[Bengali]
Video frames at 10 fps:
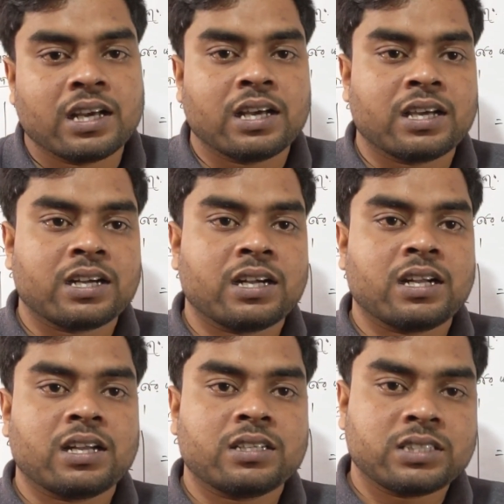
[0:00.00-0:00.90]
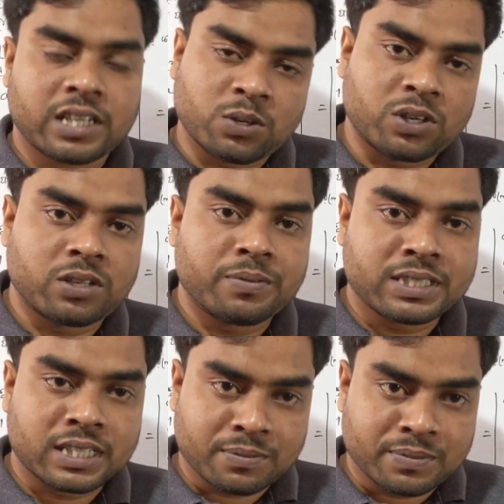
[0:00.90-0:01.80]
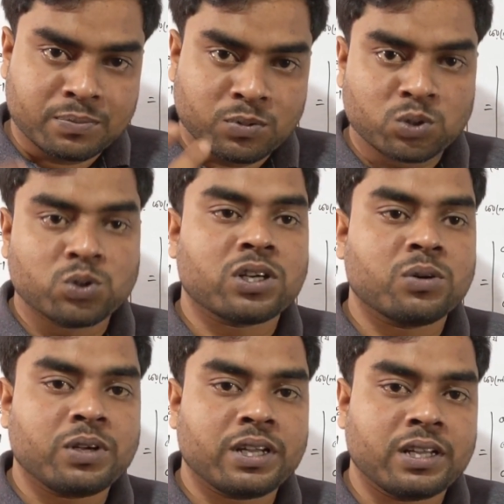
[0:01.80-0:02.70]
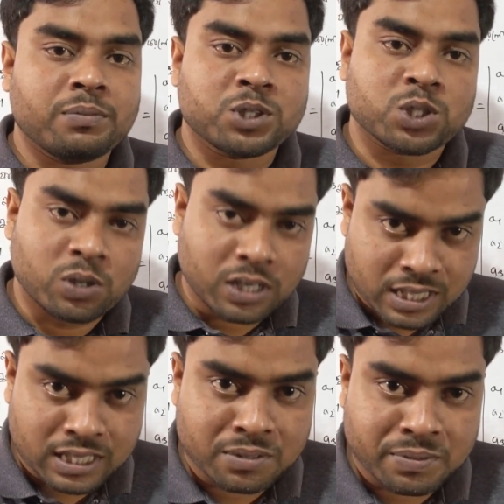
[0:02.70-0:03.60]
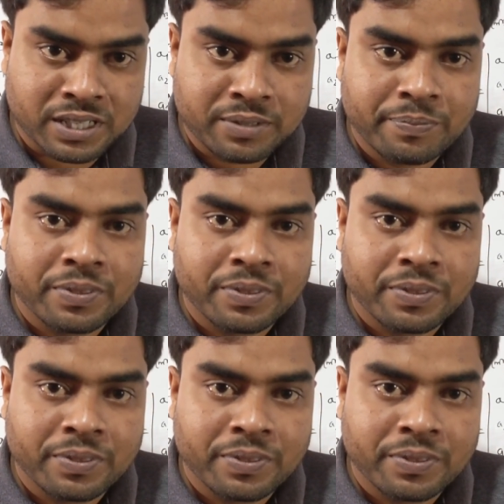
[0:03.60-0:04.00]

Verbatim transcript: আর শেয়ার করে দেবেন যাতে আপনার বন্ধুরাও এই বিষয়গুলো জানতে পারে